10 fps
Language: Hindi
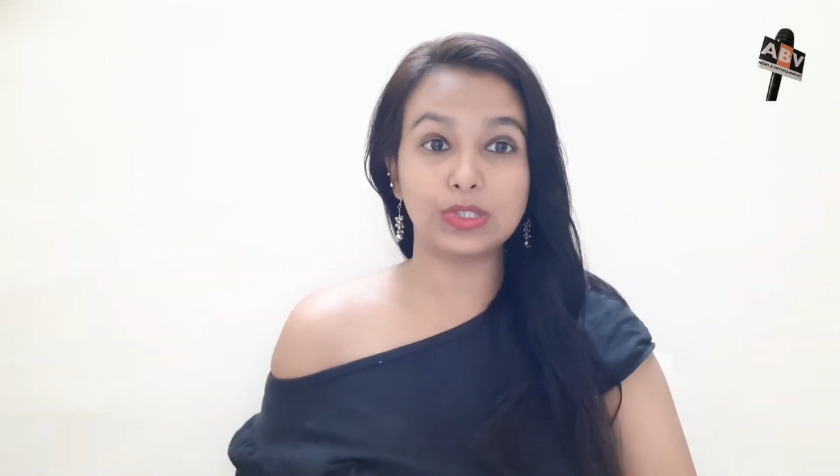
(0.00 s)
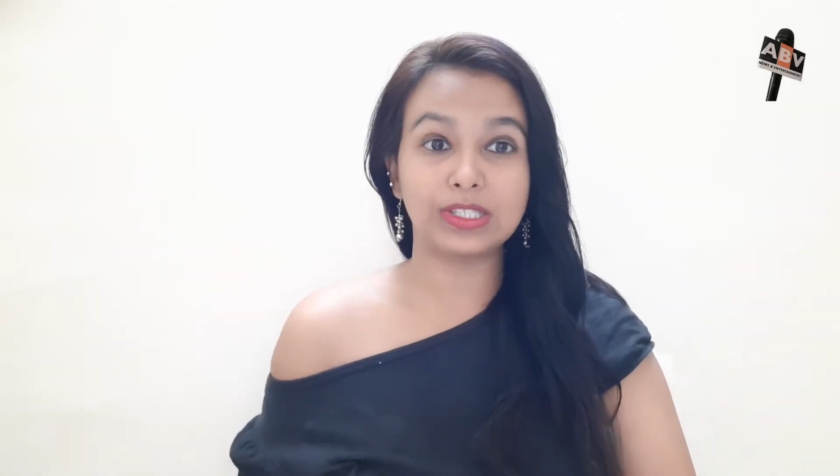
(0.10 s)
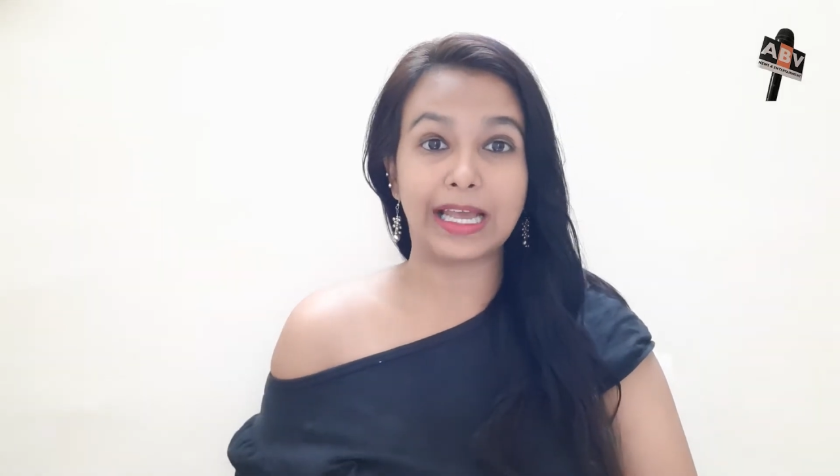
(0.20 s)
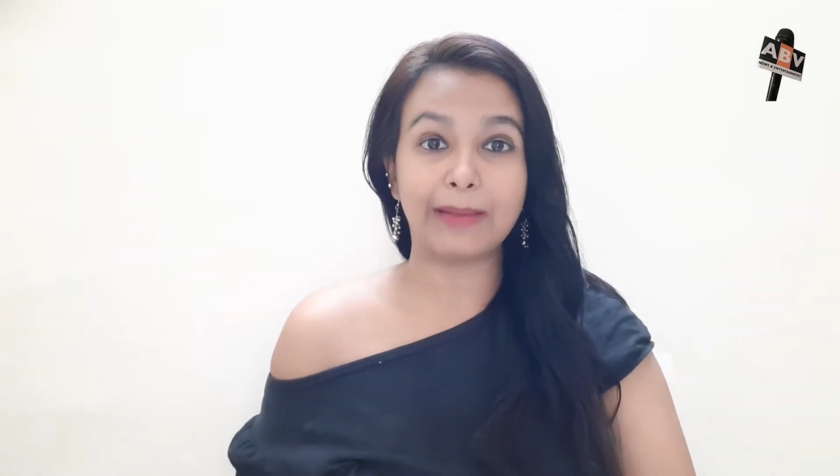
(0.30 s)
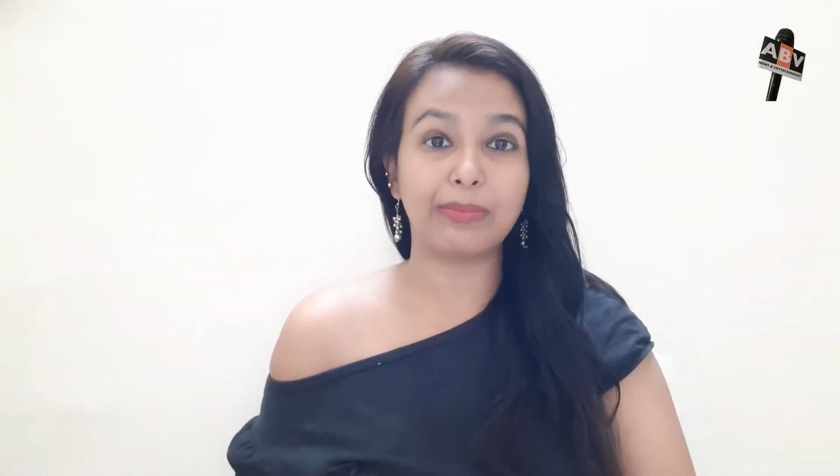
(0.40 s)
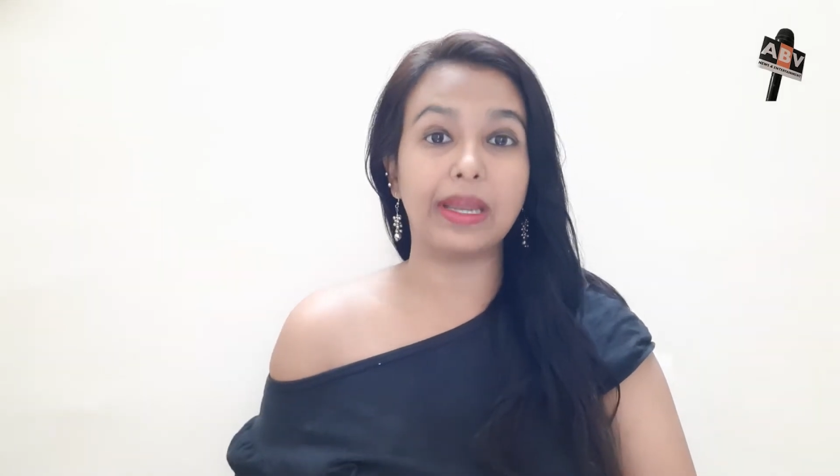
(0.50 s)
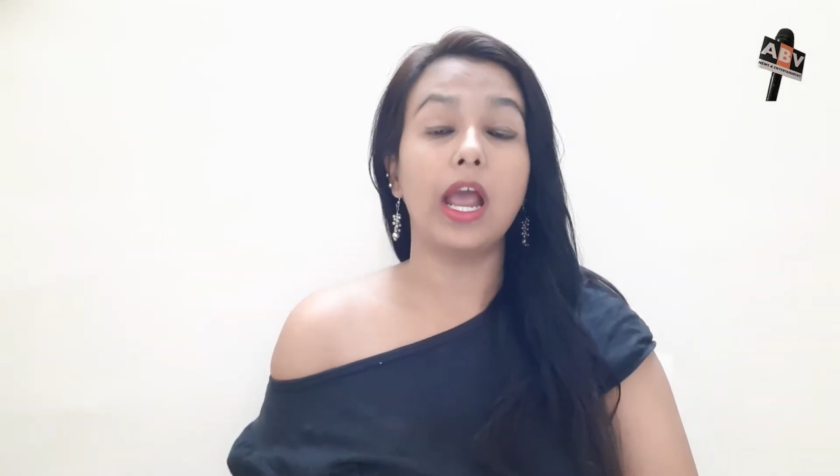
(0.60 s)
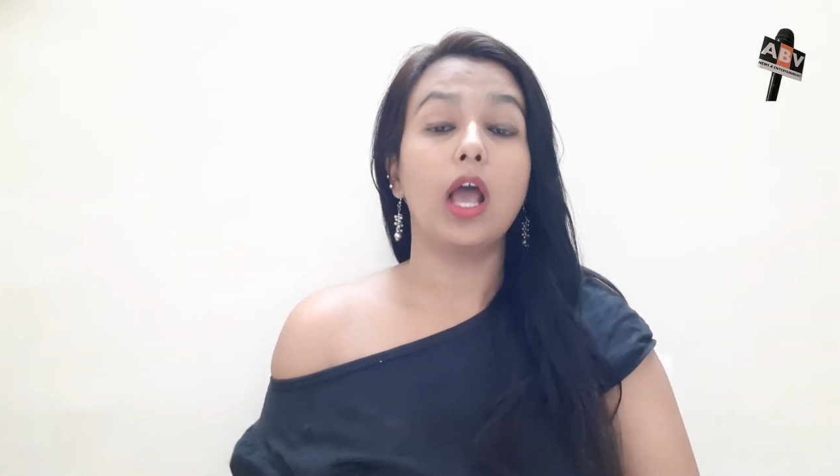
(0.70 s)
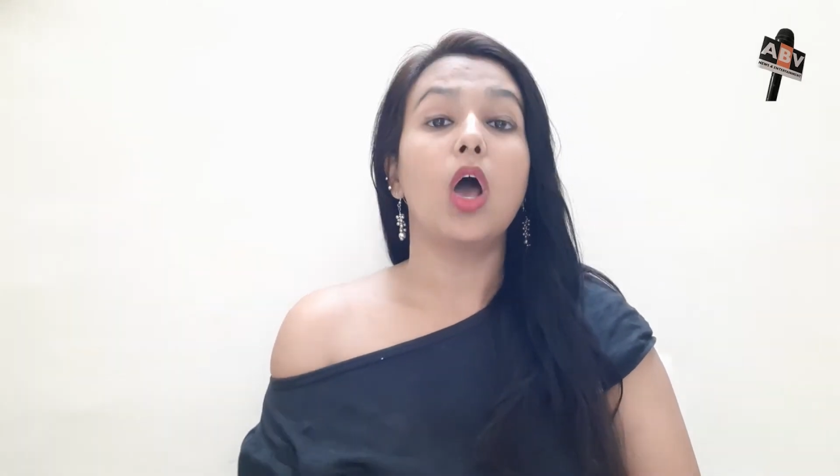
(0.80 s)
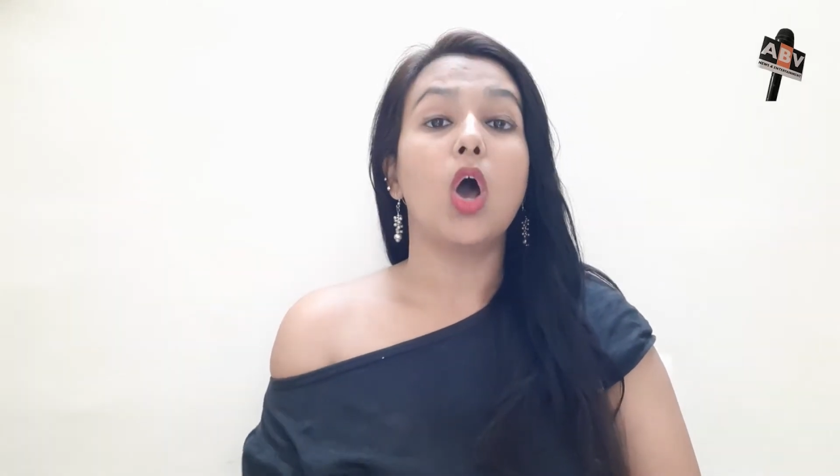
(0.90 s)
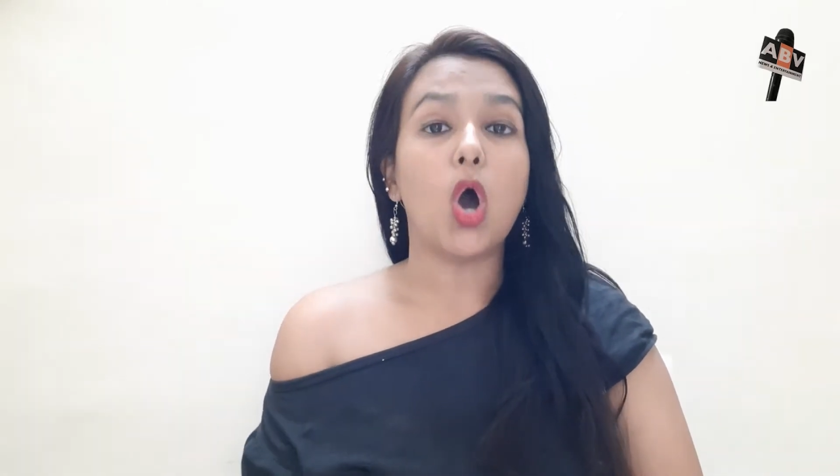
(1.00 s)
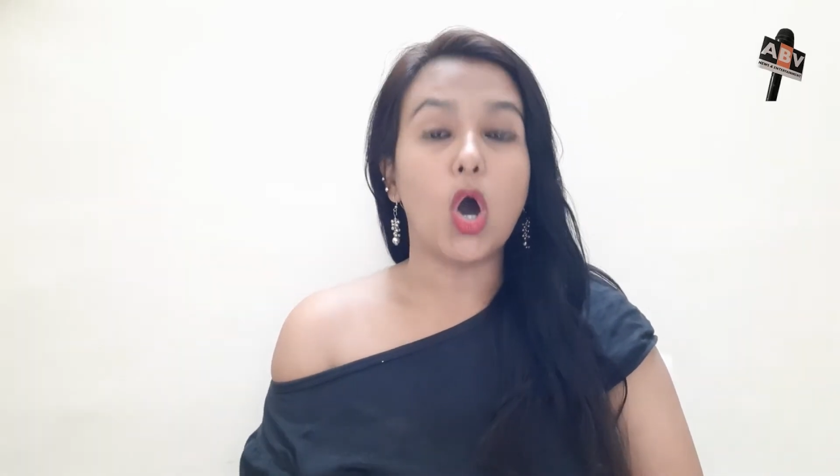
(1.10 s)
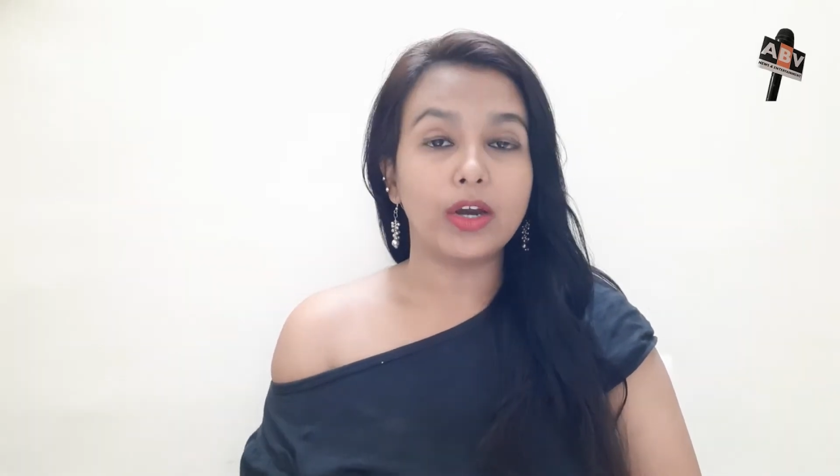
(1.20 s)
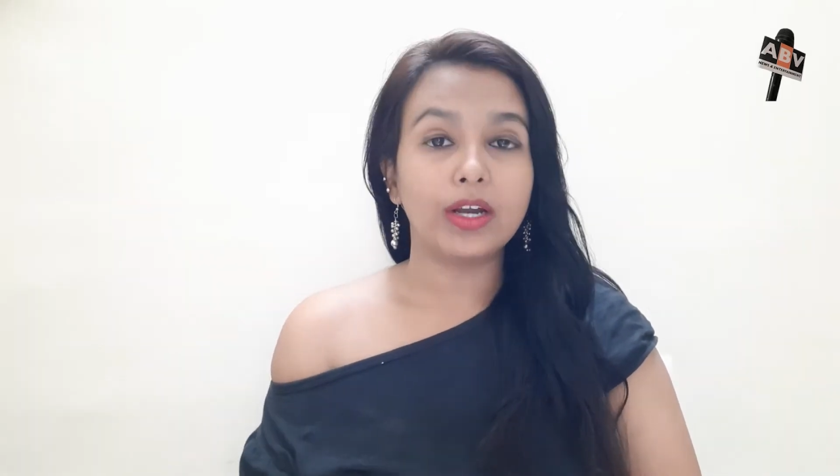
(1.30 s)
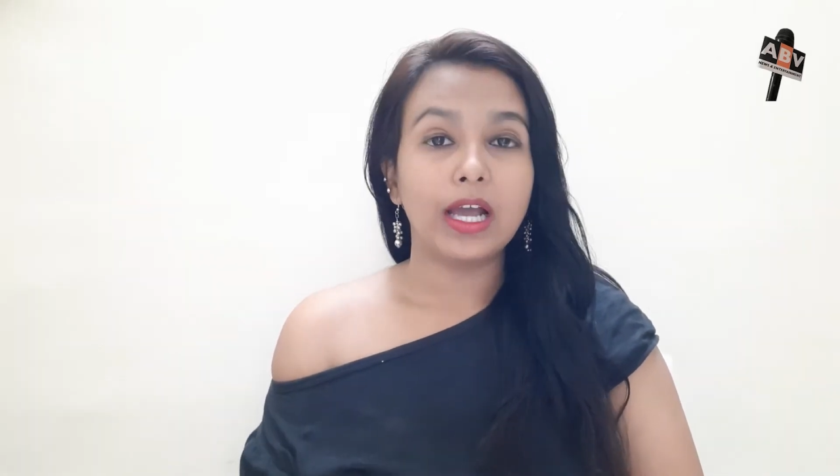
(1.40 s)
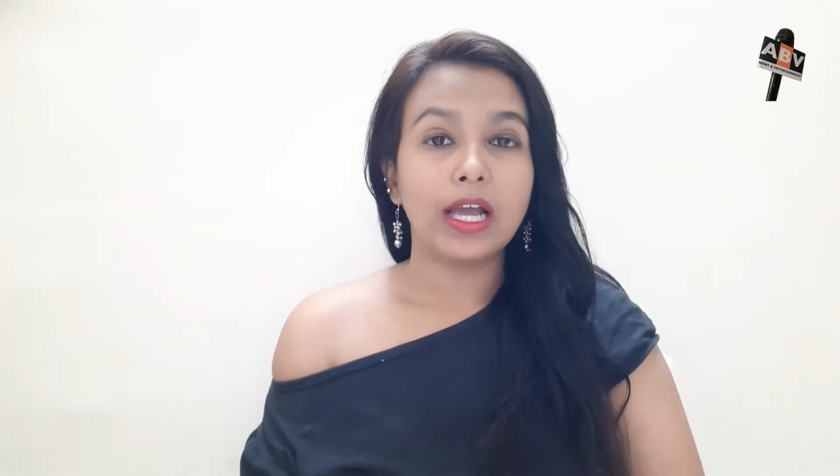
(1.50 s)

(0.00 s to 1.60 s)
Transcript: उस टाइम पे और